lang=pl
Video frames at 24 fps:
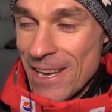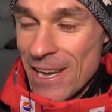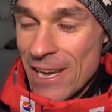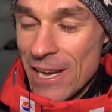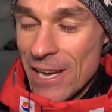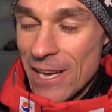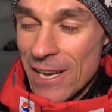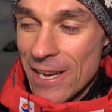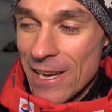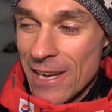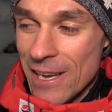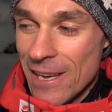
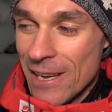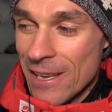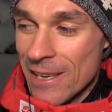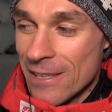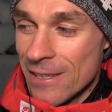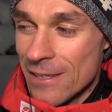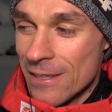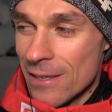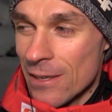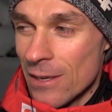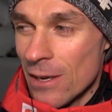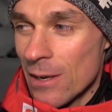E,
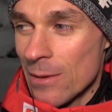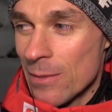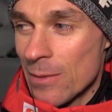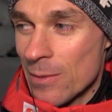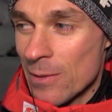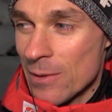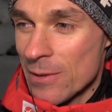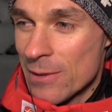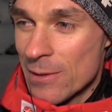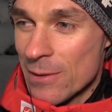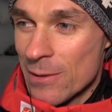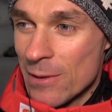no, po
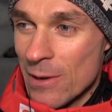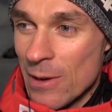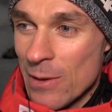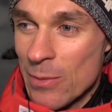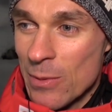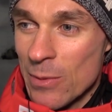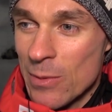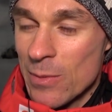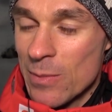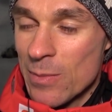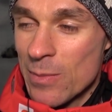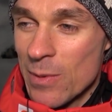prostu trochę
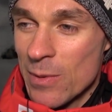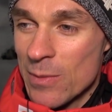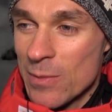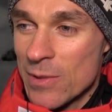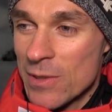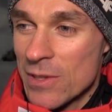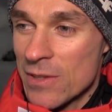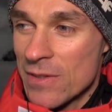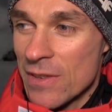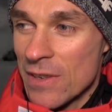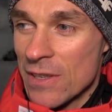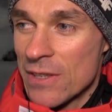po, po
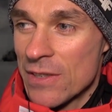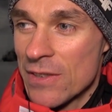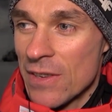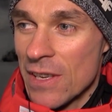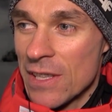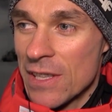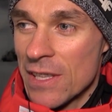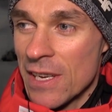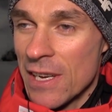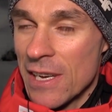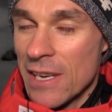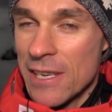Mistrzostwach
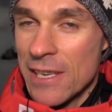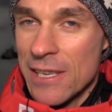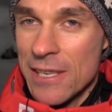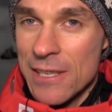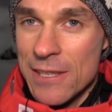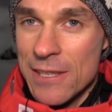Świata